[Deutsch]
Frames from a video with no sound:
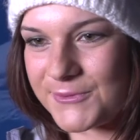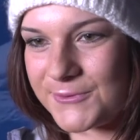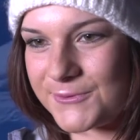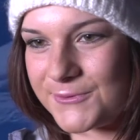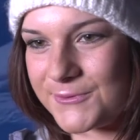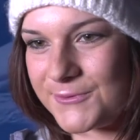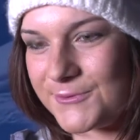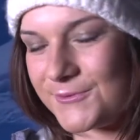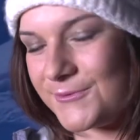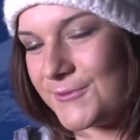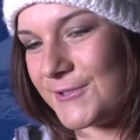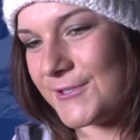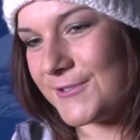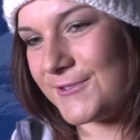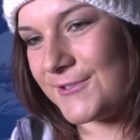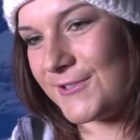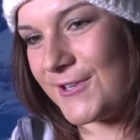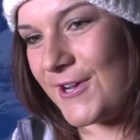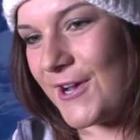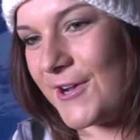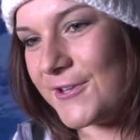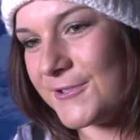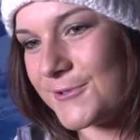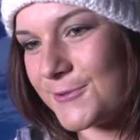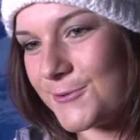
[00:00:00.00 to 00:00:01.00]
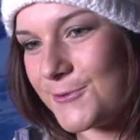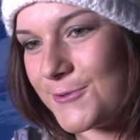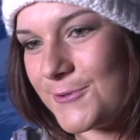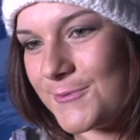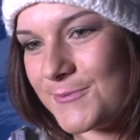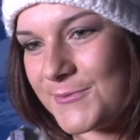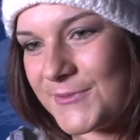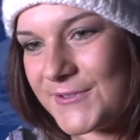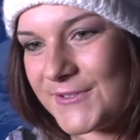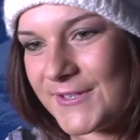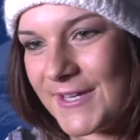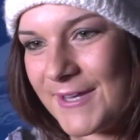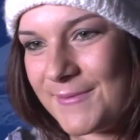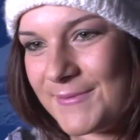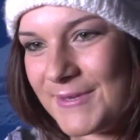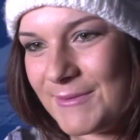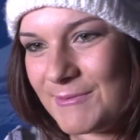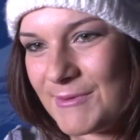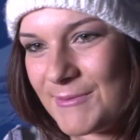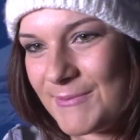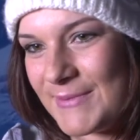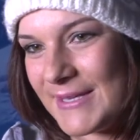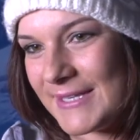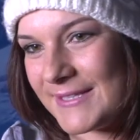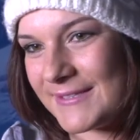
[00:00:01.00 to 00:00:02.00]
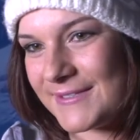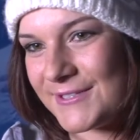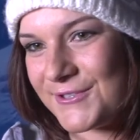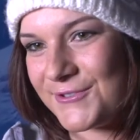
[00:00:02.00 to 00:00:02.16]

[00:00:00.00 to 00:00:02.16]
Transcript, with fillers: und was dann rauskommt, ähm, nehme ich mit.